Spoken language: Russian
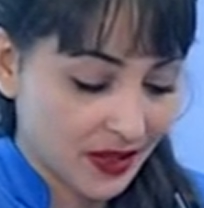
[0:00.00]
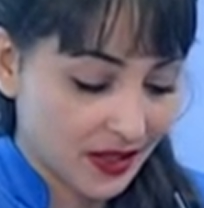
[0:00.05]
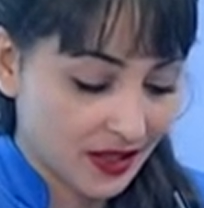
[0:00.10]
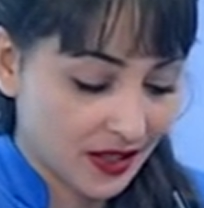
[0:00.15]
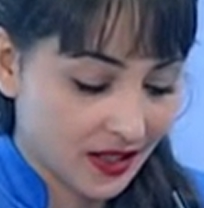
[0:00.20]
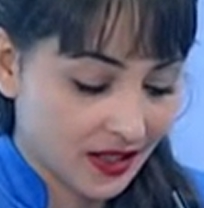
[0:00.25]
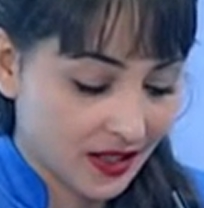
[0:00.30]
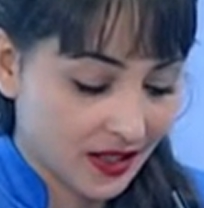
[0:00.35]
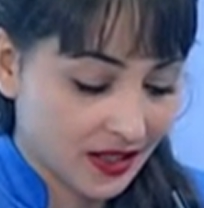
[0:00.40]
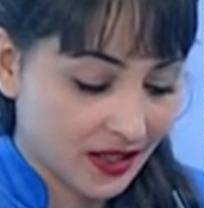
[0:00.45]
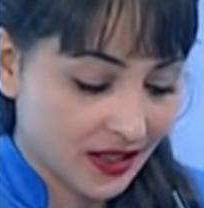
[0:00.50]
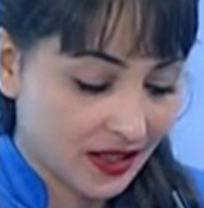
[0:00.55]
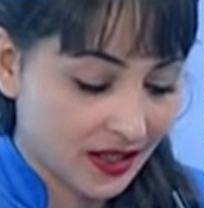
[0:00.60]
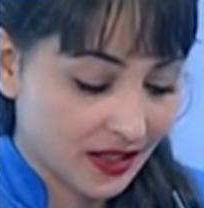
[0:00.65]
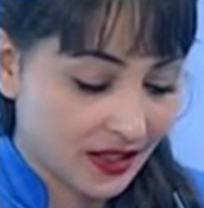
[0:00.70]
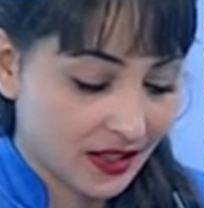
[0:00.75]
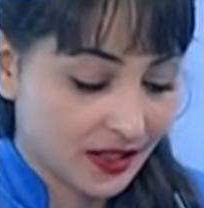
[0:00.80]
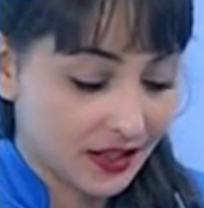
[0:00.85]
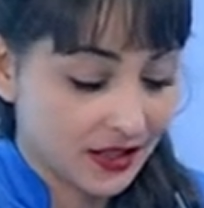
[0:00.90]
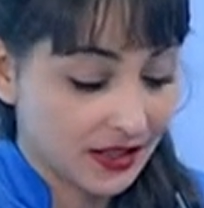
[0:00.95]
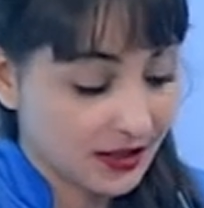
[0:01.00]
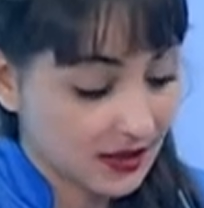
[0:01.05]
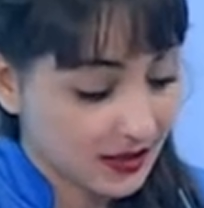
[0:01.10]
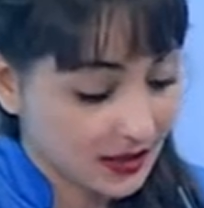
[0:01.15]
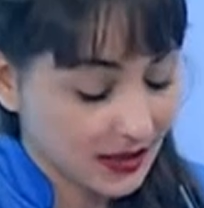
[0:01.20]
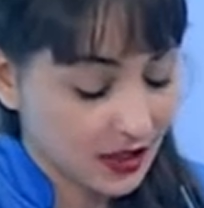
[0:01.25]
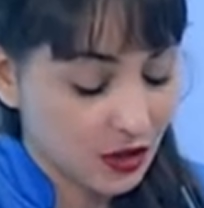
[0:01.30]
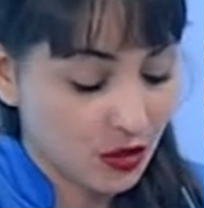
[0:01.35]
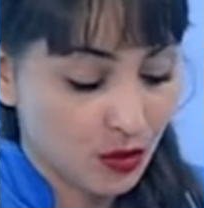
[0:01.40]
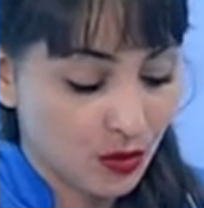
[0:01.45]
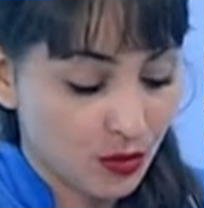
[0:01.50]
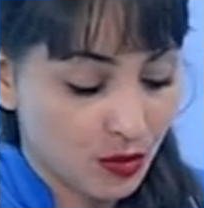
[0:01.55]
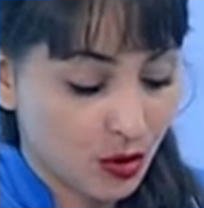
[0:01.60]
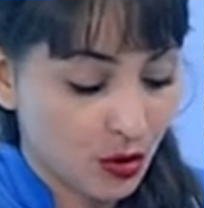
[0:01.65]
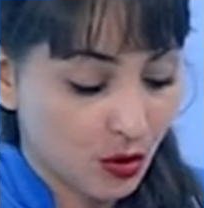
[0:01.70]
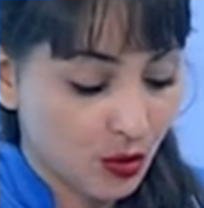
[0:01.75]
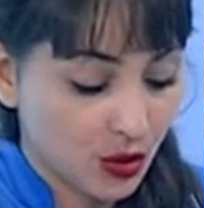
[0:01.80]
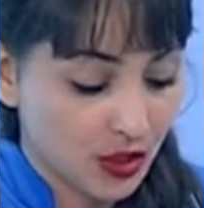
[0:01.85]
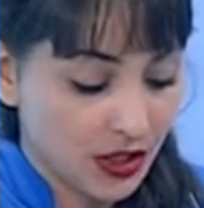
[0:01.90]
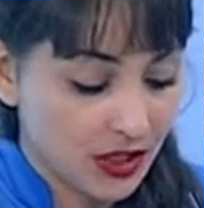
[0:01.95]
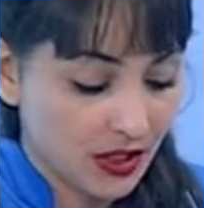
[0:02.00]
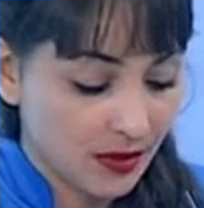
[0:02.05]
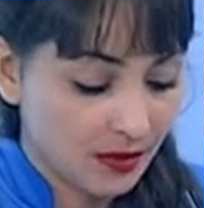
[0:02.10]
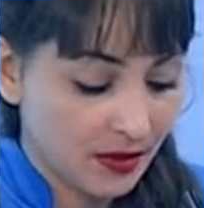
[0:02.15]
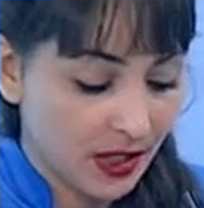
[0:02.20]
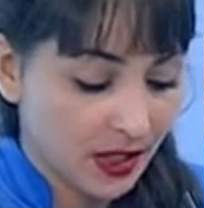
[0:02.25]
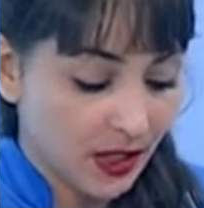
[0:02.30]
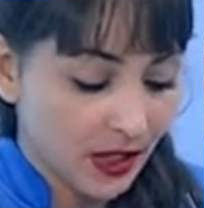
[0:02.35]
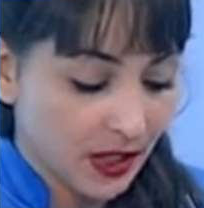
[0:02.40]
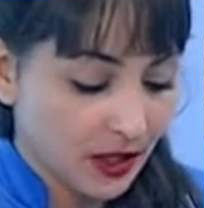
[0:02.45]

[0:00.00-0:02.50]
э, начнем с другой темы.